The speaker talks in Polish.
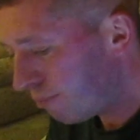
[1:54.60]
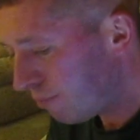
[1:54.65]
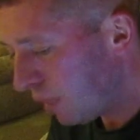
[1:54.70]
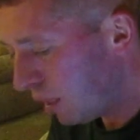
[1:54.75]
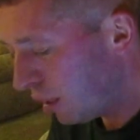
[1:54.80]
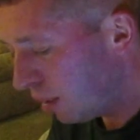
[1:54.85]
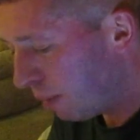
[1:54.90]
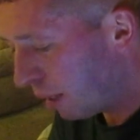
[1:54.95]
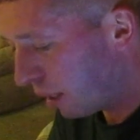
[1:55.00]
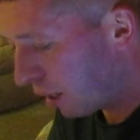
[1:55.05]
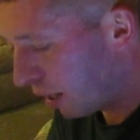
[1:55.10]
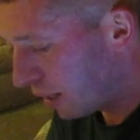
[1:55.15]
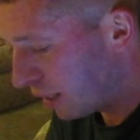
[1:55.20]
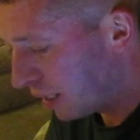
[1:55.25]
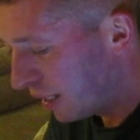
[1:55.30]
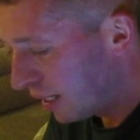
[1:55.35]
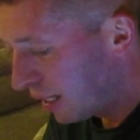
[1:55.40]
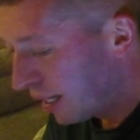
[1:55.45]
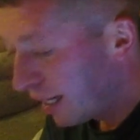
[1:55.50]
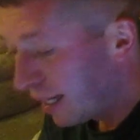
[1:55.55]
No tak, kochani.
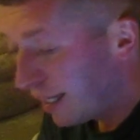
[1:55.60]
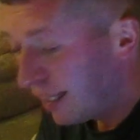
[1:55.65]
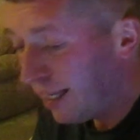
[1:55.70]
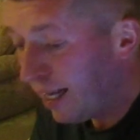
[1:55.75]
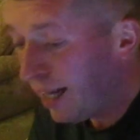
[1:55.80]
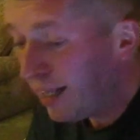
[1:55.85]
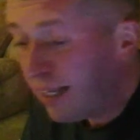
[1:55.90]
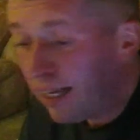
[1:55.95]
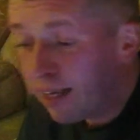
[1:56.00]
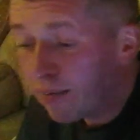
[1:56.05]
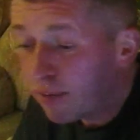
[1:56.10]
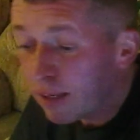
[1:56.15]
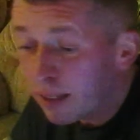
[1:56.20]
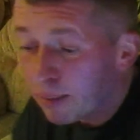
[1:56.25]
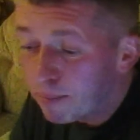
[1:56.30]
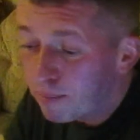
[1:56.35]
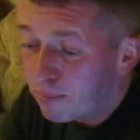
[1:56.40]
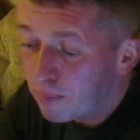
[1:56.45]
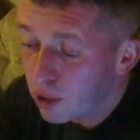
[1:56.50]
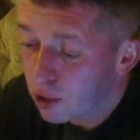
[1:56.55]
Ja nie
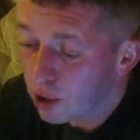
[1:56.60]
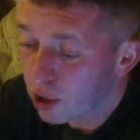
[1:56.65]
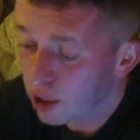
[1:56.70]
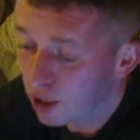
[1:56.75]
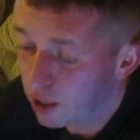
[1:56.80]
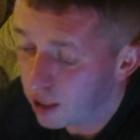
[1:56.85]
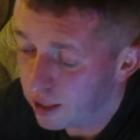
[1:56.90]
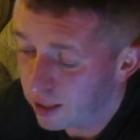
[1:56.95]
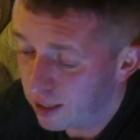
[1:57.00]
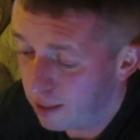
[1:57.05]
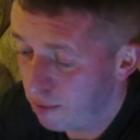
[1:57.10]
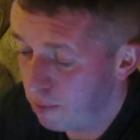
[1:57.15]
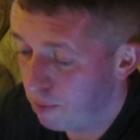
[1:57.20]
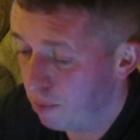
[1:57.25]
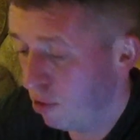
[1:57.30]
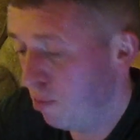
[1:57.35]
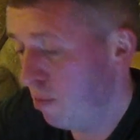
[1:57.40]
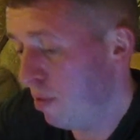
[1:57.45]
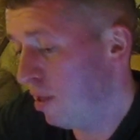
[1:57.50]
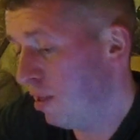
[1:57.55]
wiem, co się dzieje z nami po
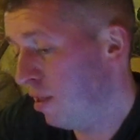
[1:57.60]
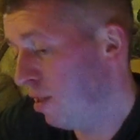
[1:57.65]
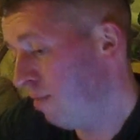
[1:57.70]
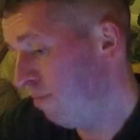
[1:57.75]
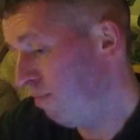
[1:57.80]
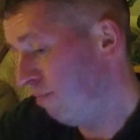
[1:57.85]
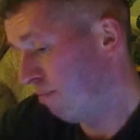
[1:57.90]
śmierci.